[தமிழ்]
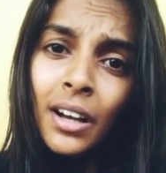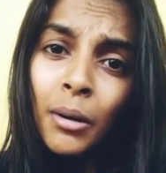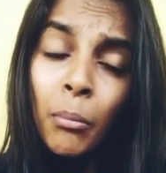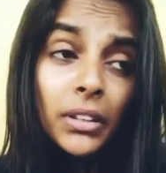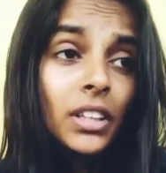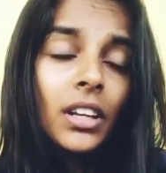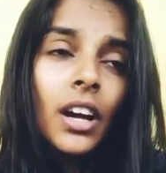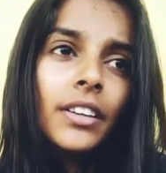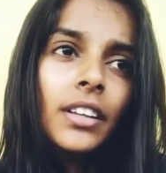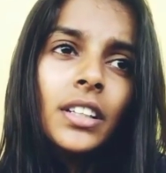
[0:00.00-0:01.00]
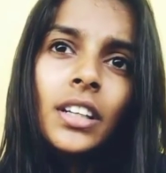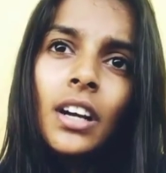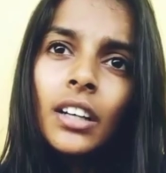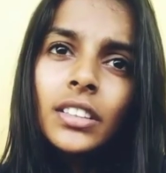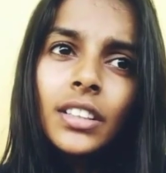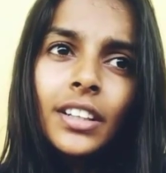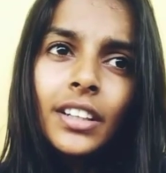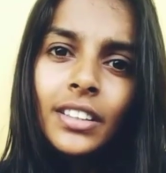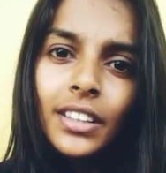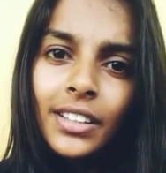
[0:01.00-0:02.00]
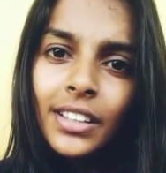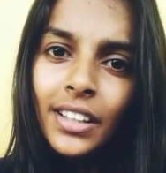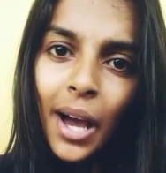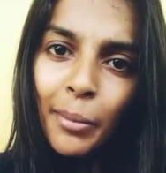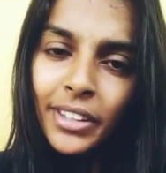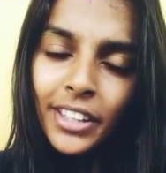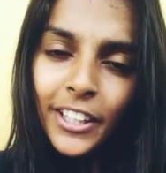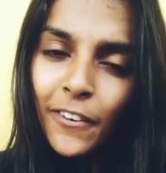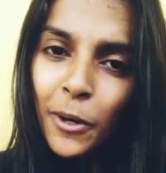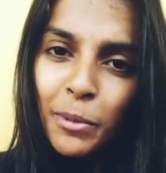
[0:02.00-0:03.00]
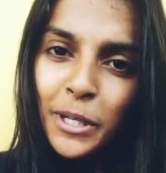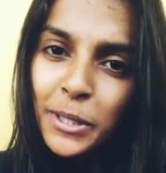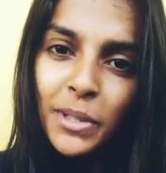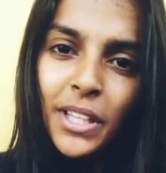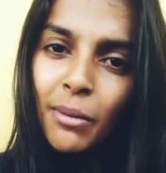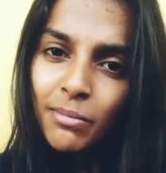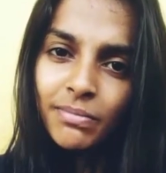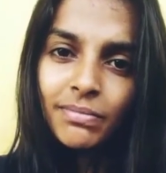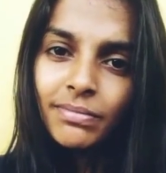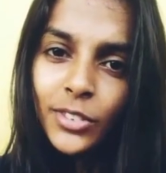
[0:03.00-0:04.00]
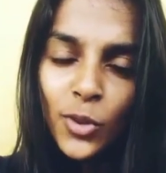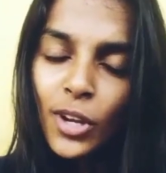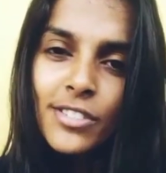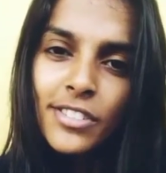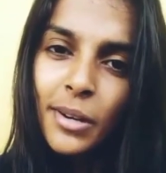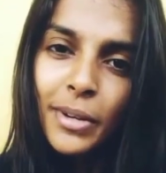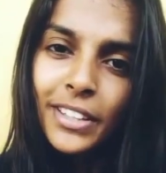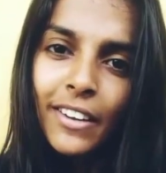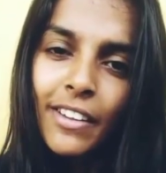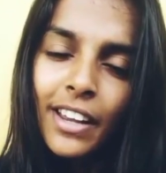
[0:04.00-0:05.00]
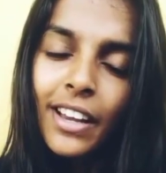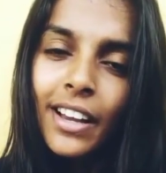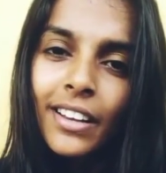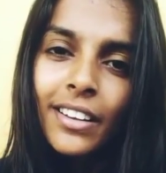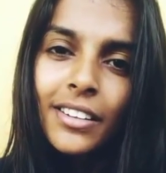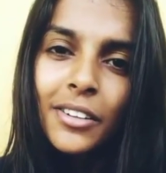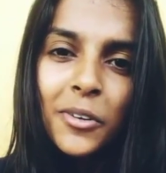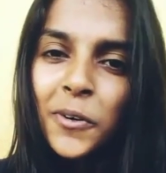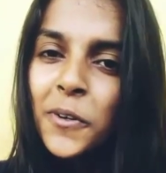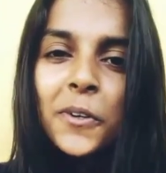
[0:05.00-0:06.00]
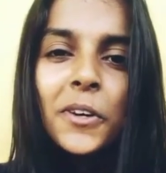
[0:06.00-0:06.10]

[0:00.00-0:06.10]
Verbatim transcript: மற்ற நாட்டில் இருக்குது அது இருக்கு இது இருக்குன்னு நான் இங்கே இருக்கவங்க பெருமையாக சொல்லிகிட்டு இருக்கோமே தவிர ஒன்றும்